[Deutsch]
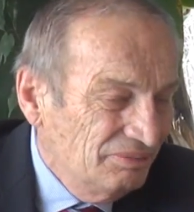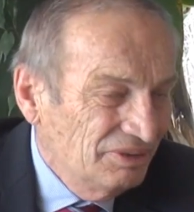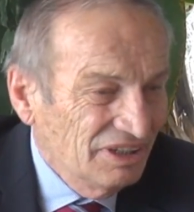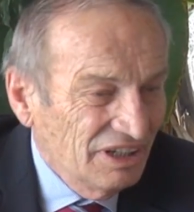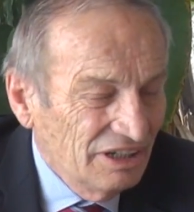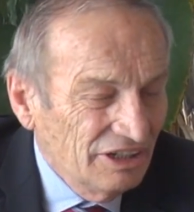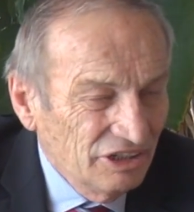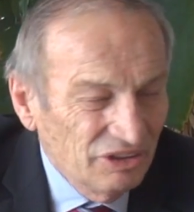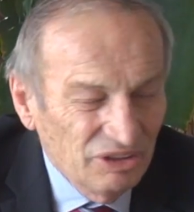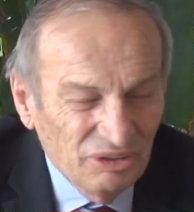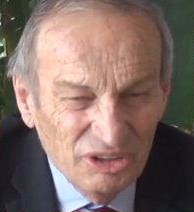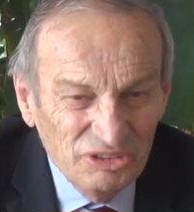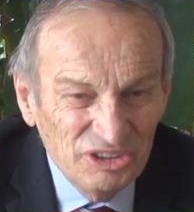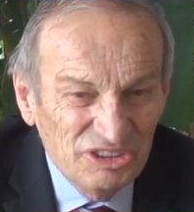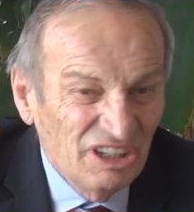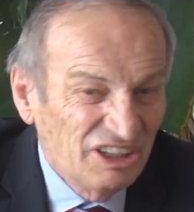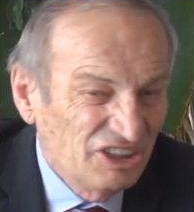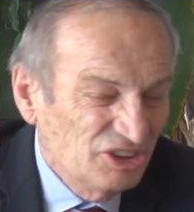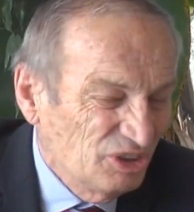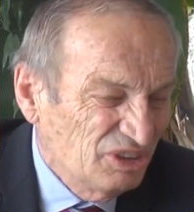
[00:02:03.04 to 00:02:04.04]

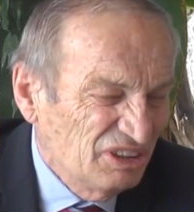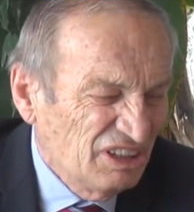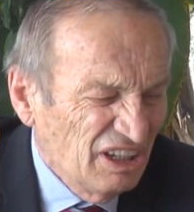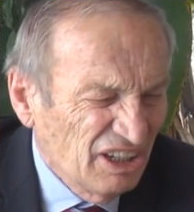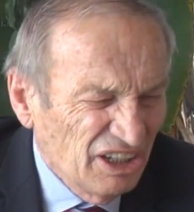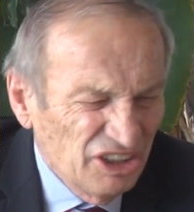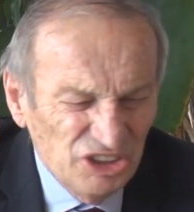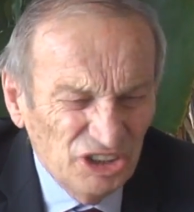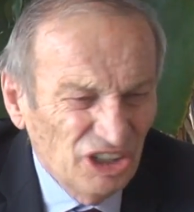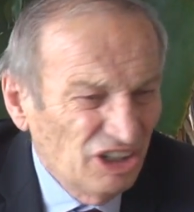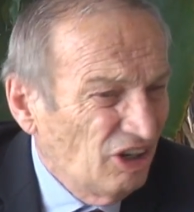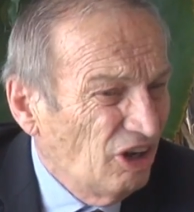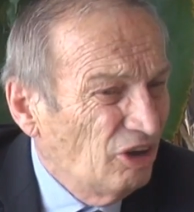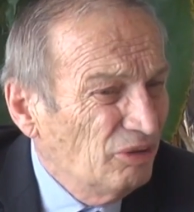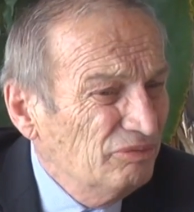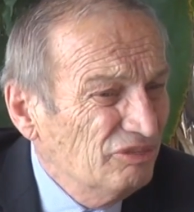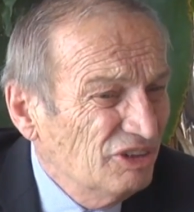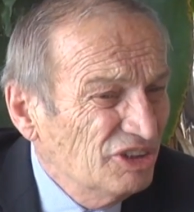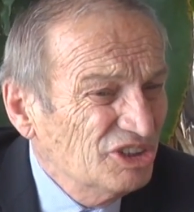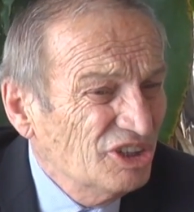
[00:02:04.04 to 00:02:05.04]
religiöser, esoterischer
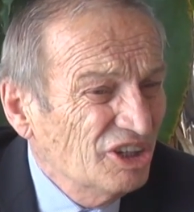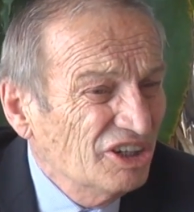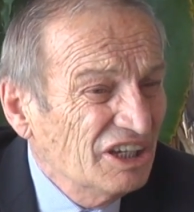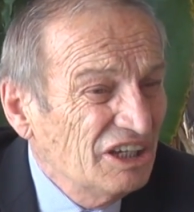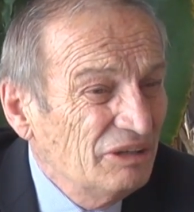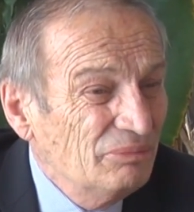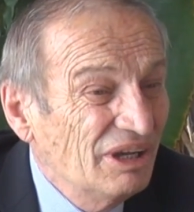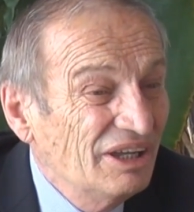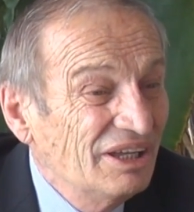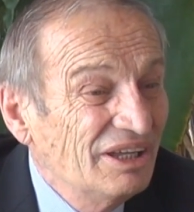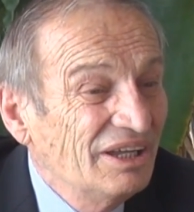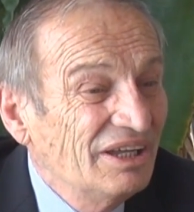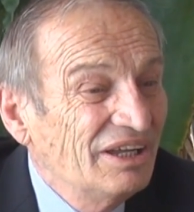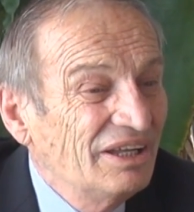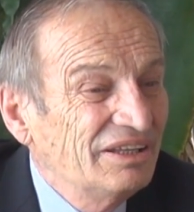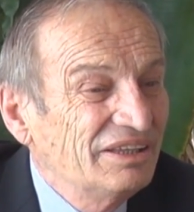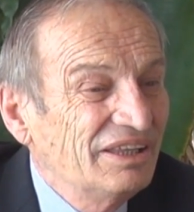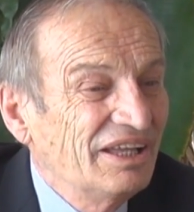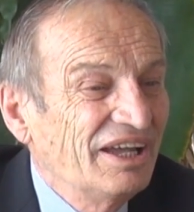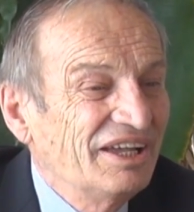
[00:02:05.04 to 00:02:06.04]
Glauben, was auch immer,
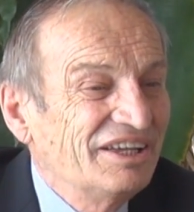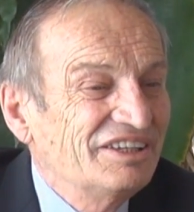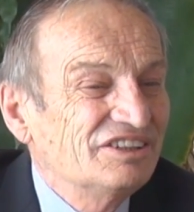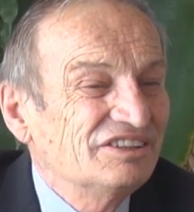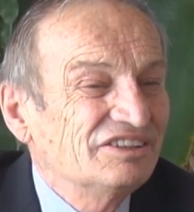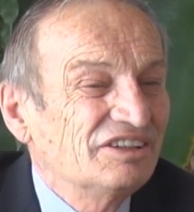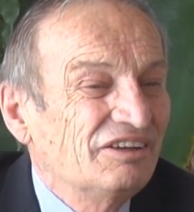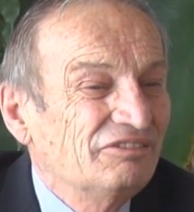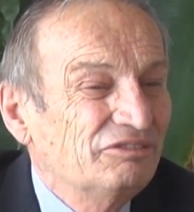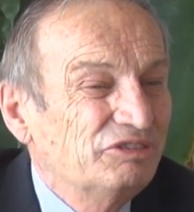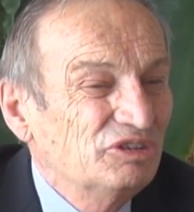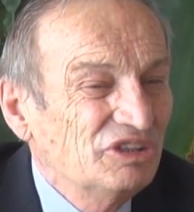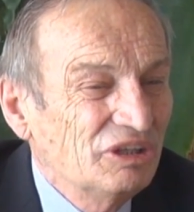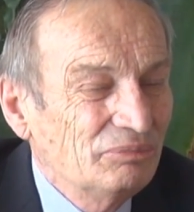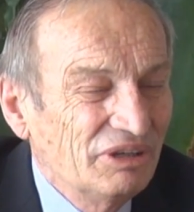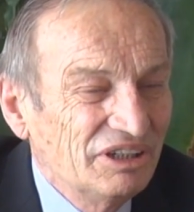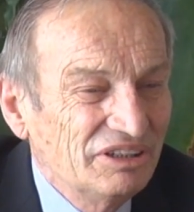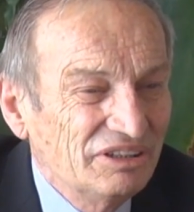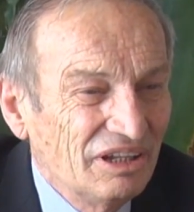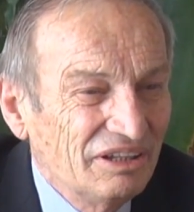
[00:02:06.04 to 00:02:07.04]
der ist
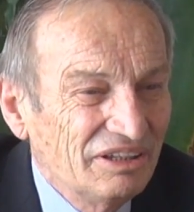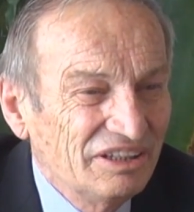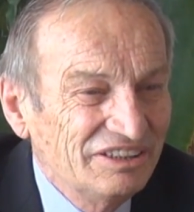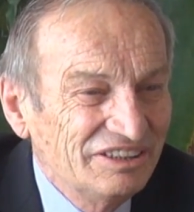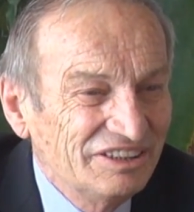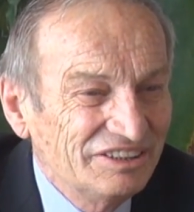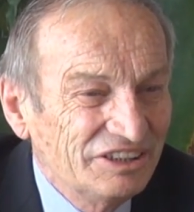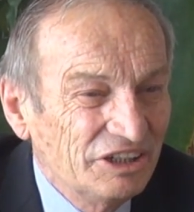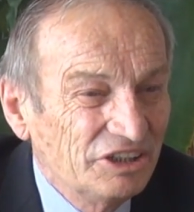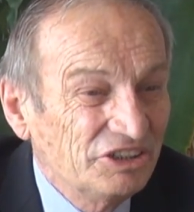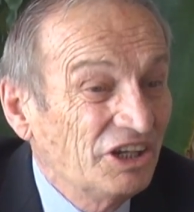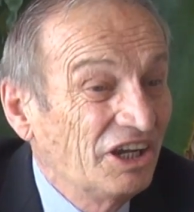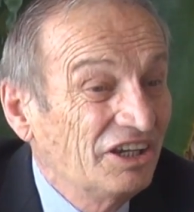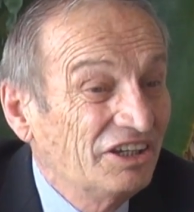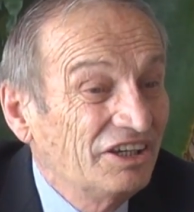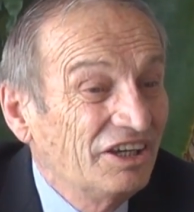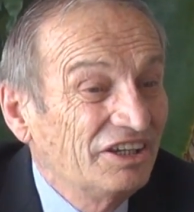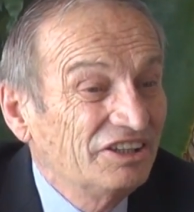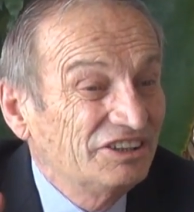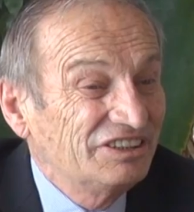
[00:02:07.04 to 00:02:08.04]
fundamentalistisch,
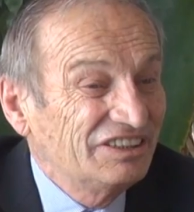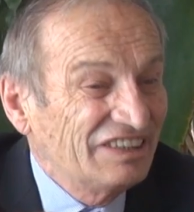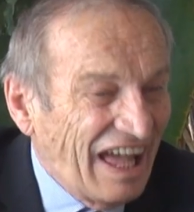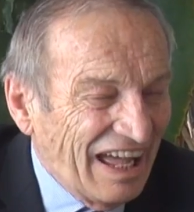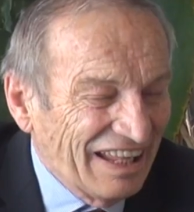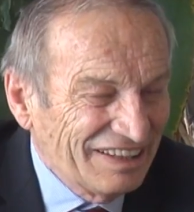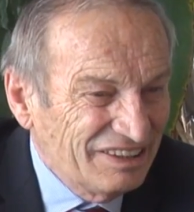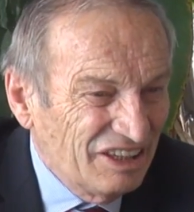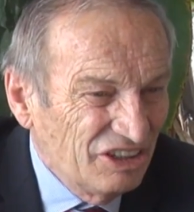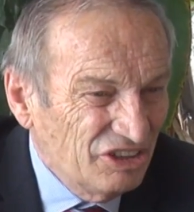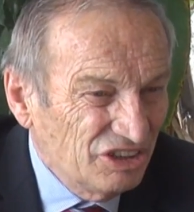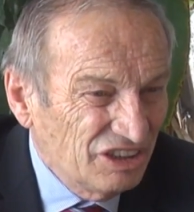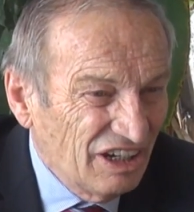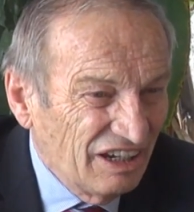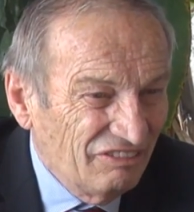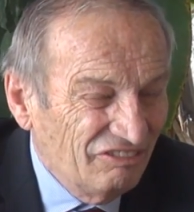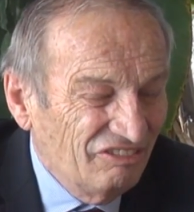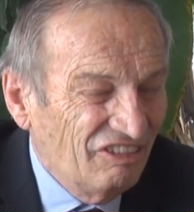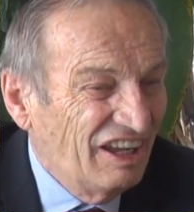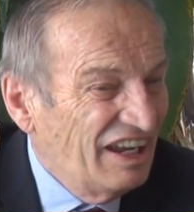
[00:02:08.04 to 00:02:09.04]
statisch,
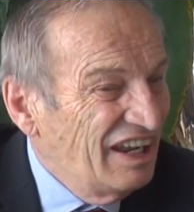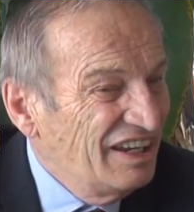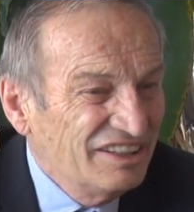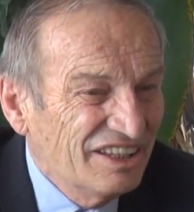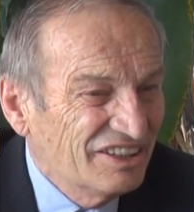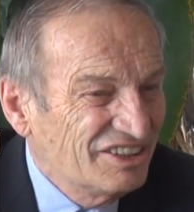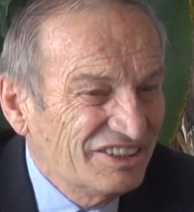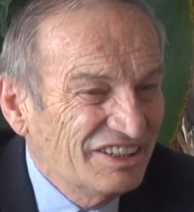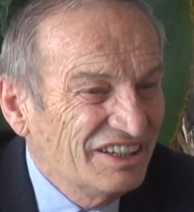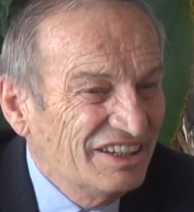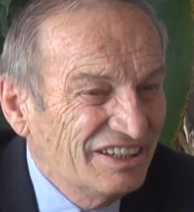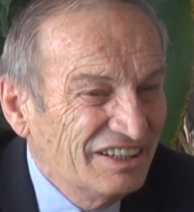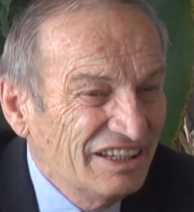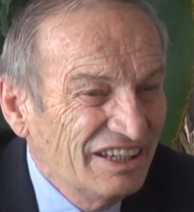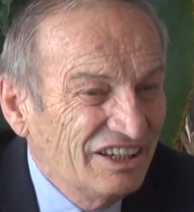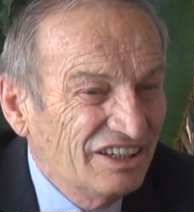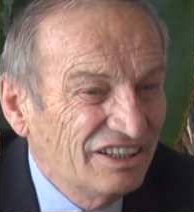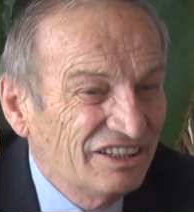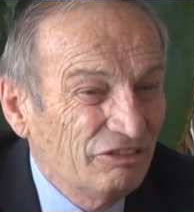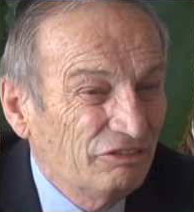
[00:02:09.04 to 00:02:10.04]
ändert sich
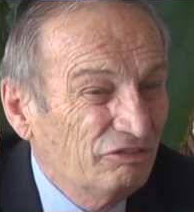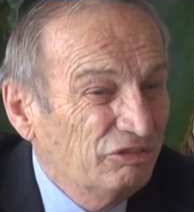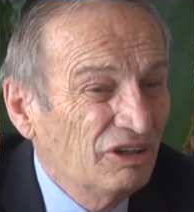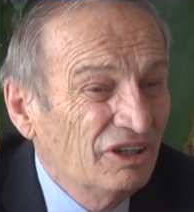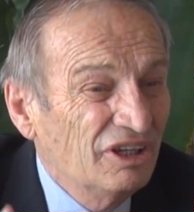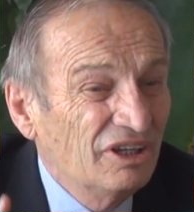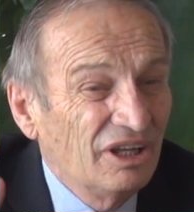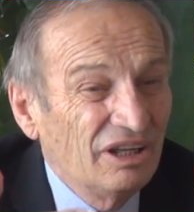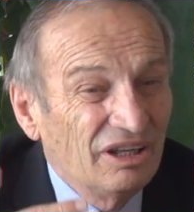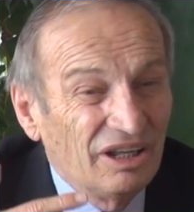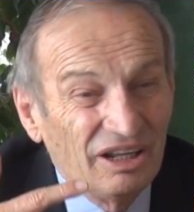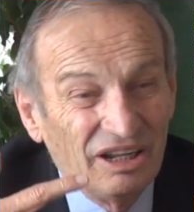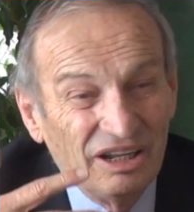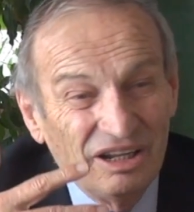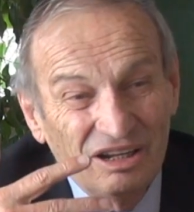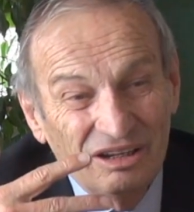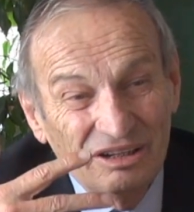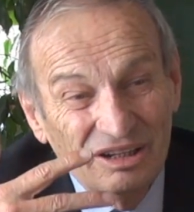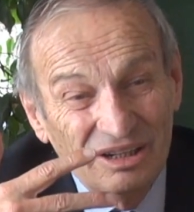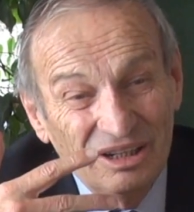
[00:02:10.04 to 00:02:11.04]
nicht,
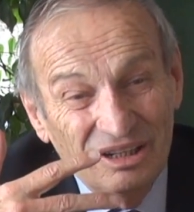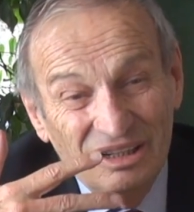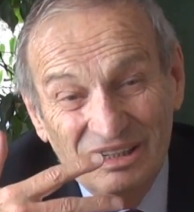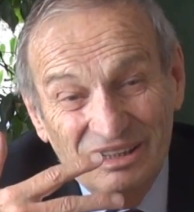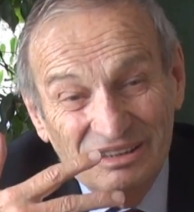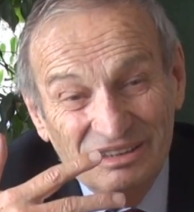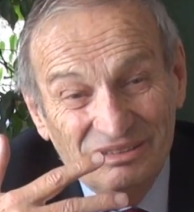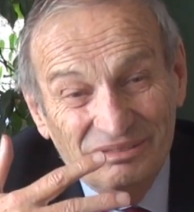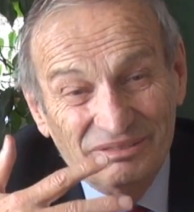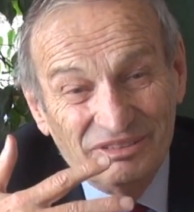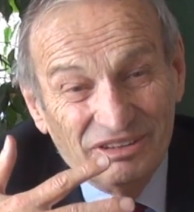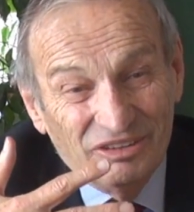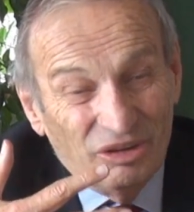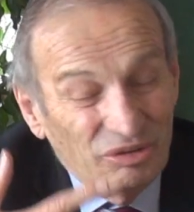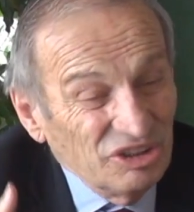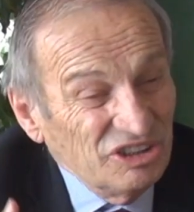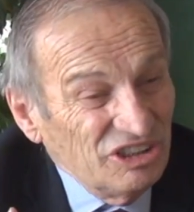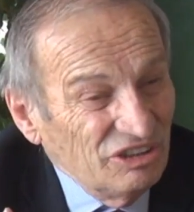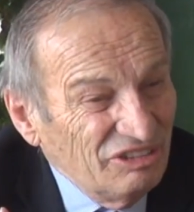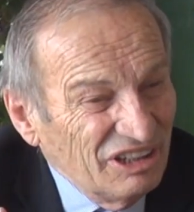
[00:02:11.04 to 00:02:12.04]
äh,
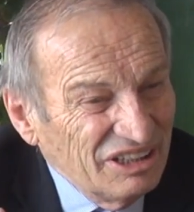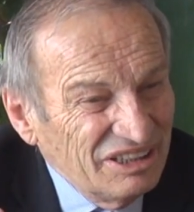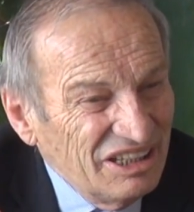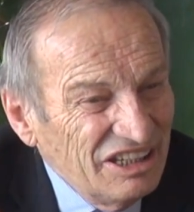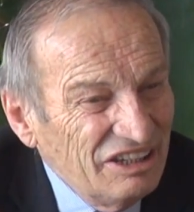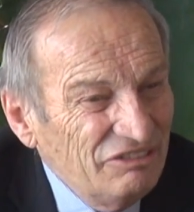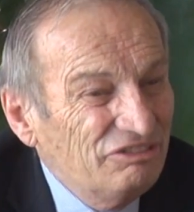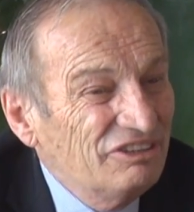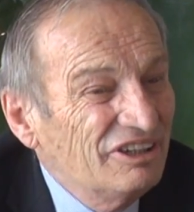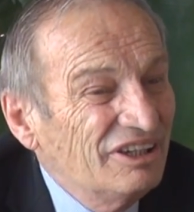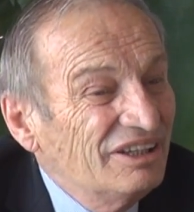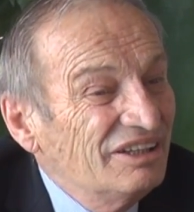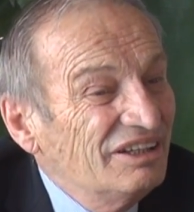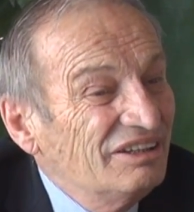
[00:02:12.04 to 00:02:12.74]
konservativ.